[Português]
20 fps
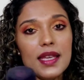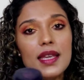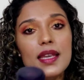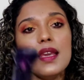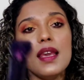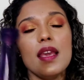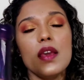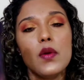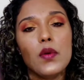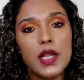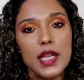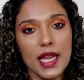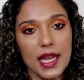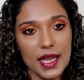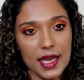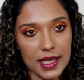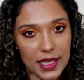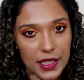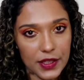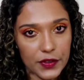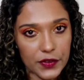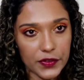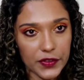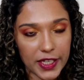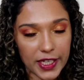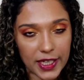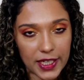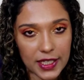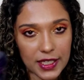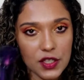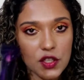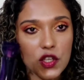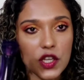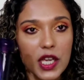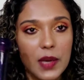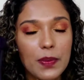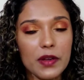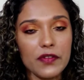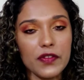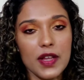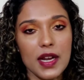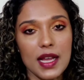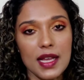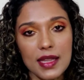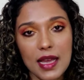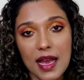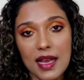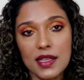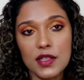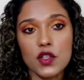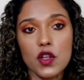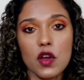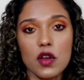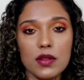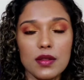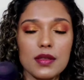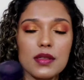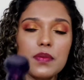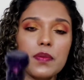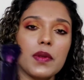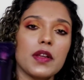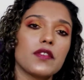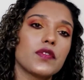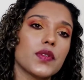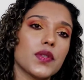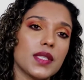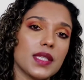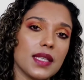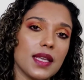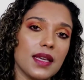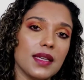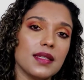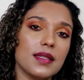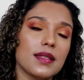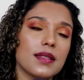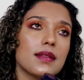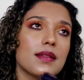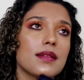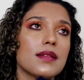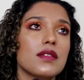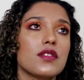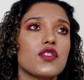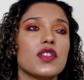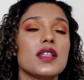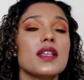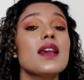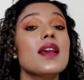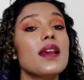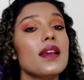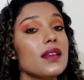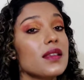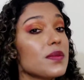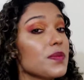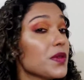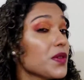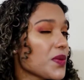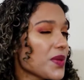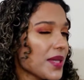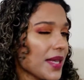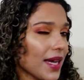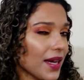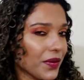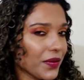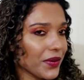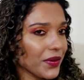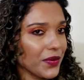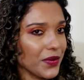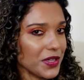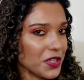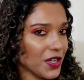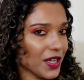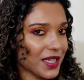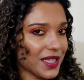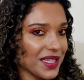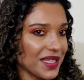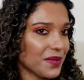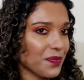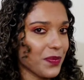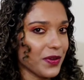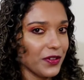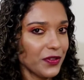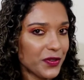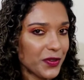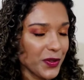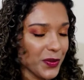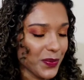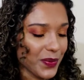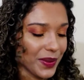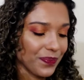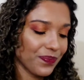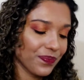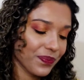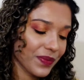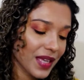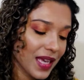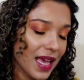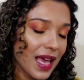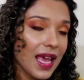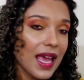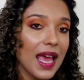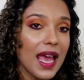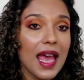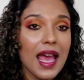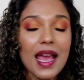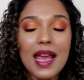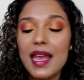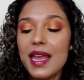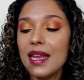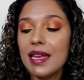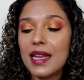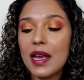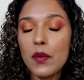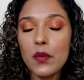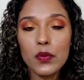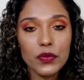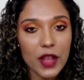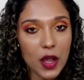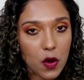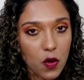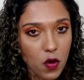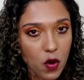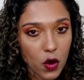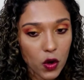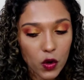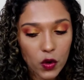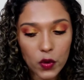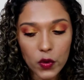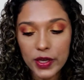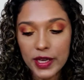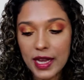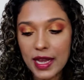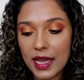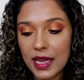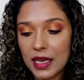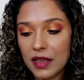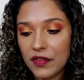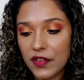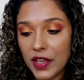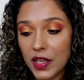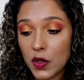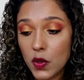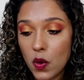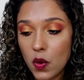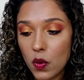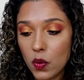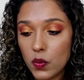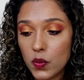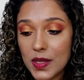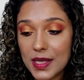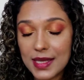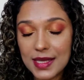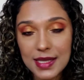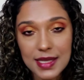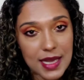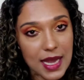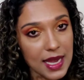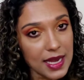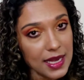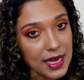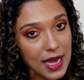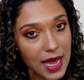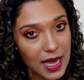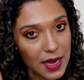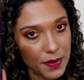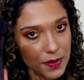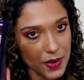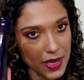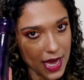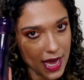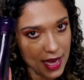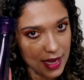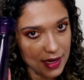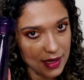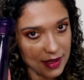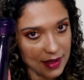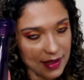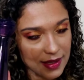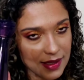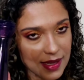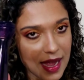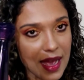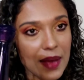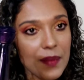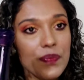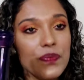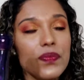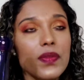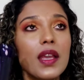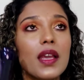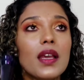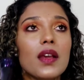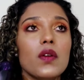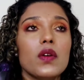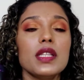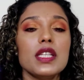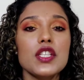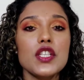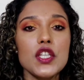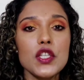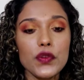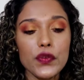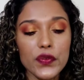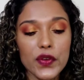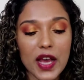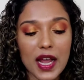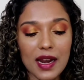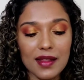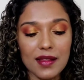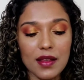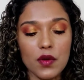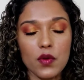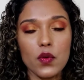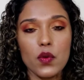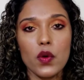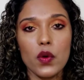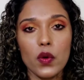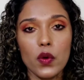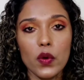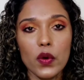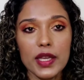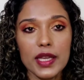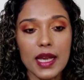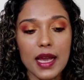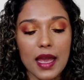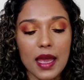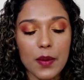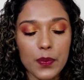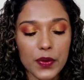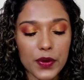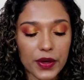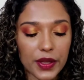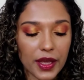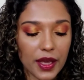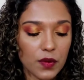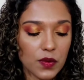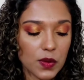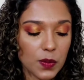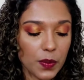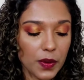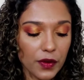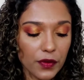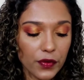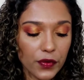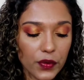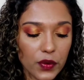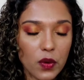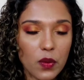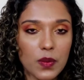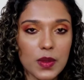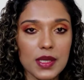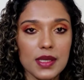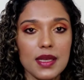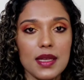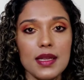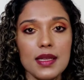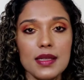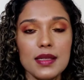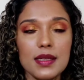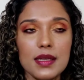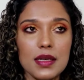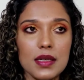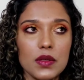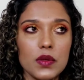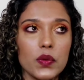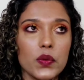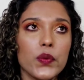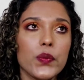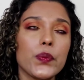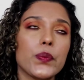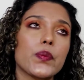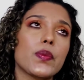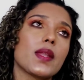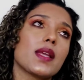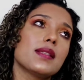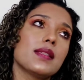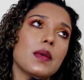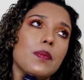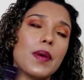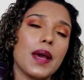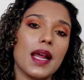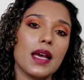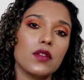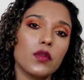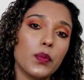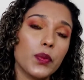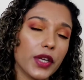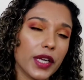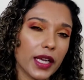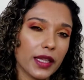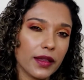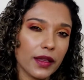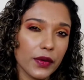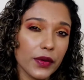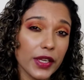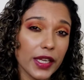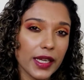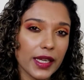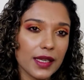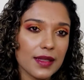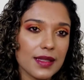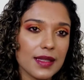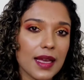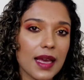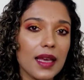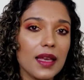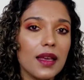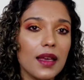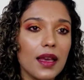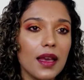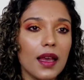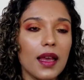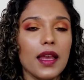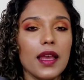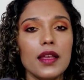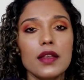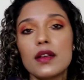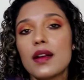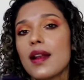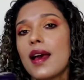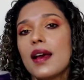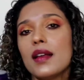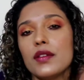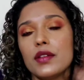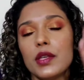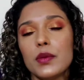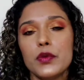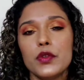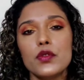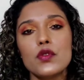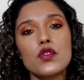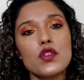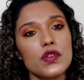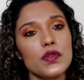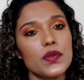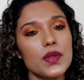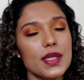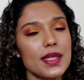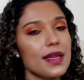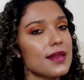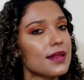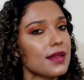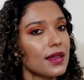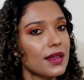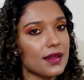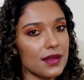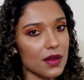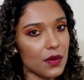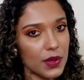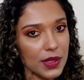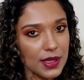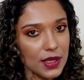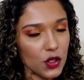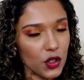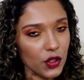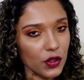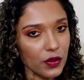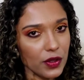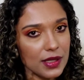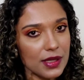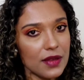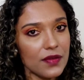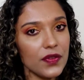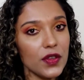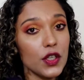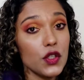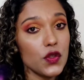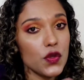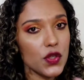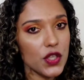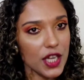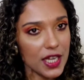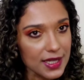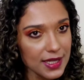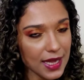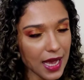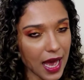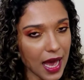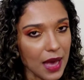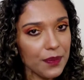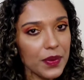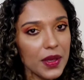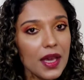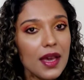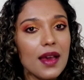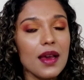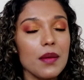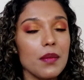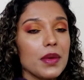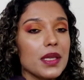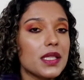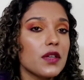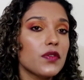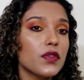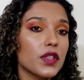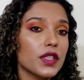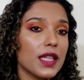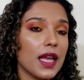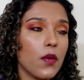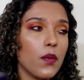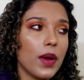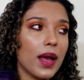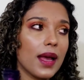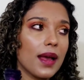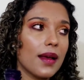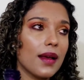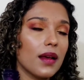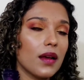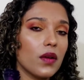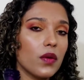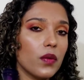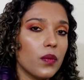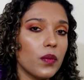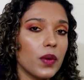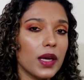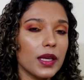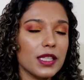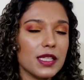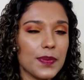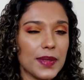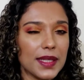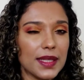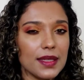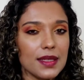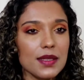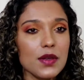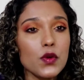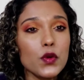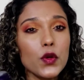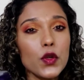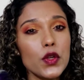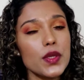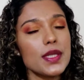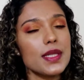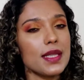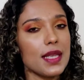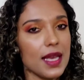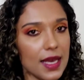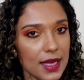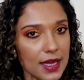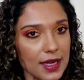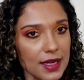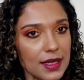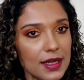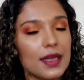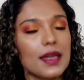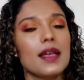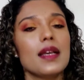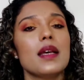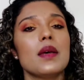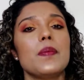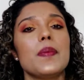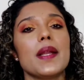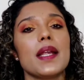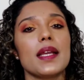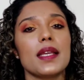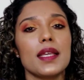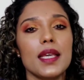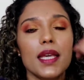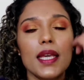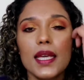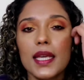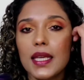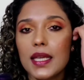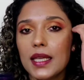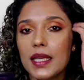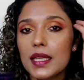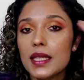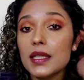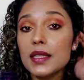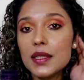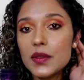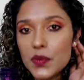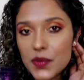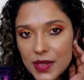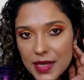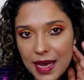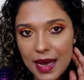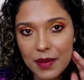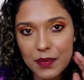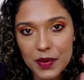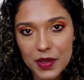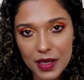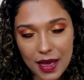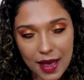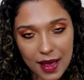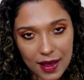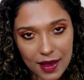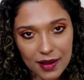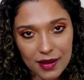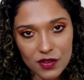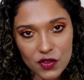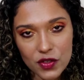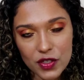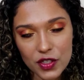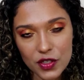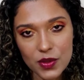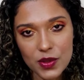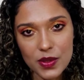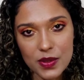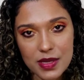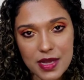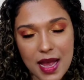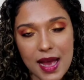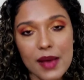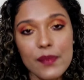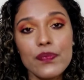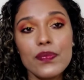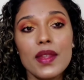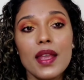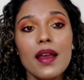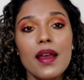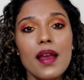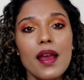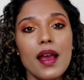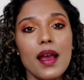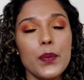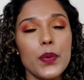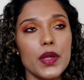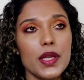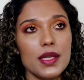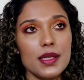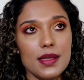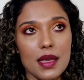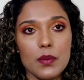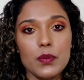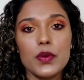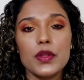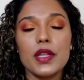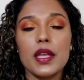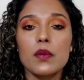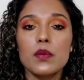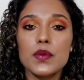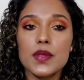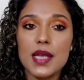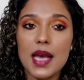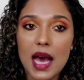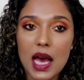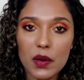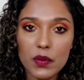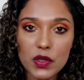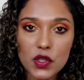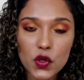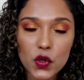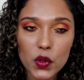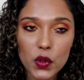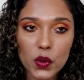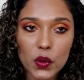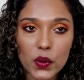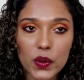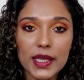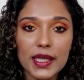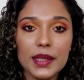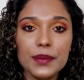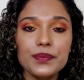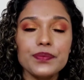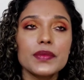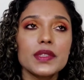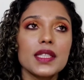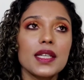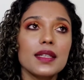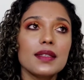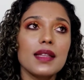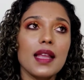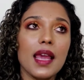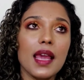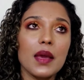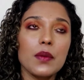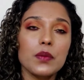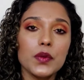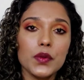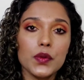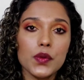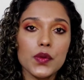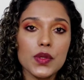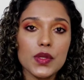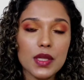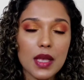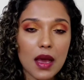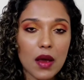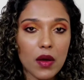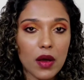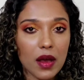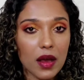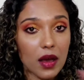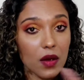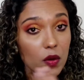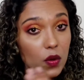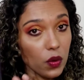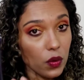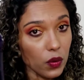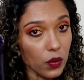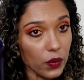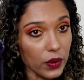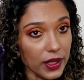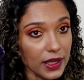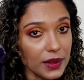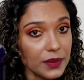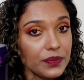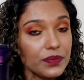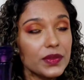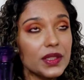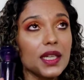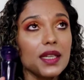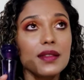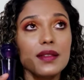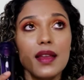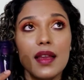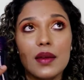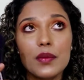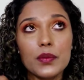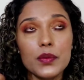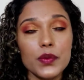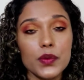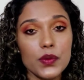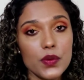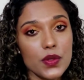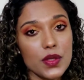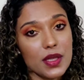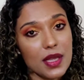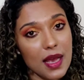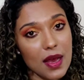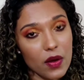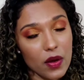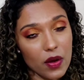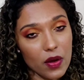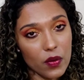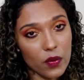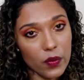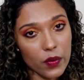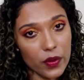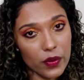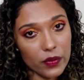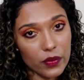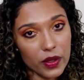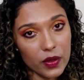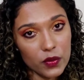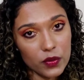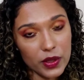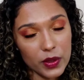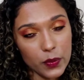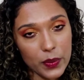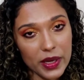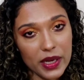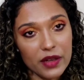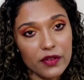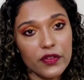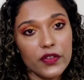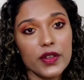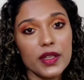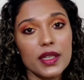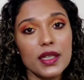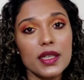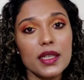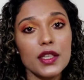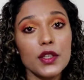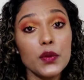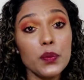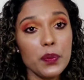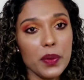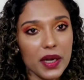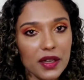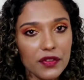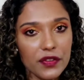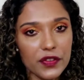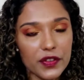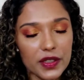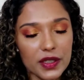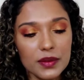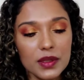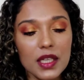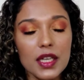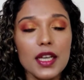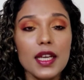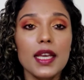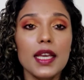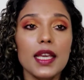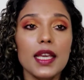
E eu olhei aqui no fragante, que é para falar as notas para vocês antes de esmiuçar o que eu achei desse perfume. Ele é um Del Colônia, ele vem com 100 ml, tá? Quando a gente fala de Colônia, é porque os perfumes eles são separados por categorias, né? É claro que muitos de vocês que estão assistindo esse vídeo já sabem, mas eu vou dar uma, uma explicação grosseira para quem não sabe ah, disso, tá? Por exemplo, temos a água de colônia, temos a colônia, temos o eu deu parfum e o parfum.